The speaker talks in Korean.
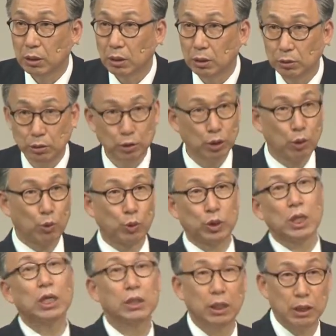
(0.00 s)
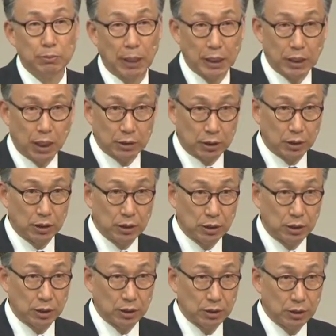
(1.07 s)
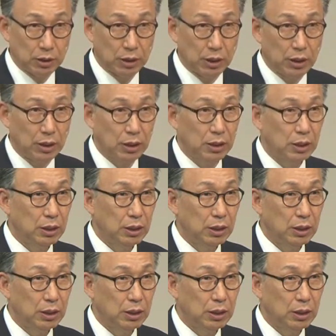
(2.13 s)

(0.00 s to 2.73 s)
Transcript: 어니 지가 고생한 얘기 많이 하지. 예. 예.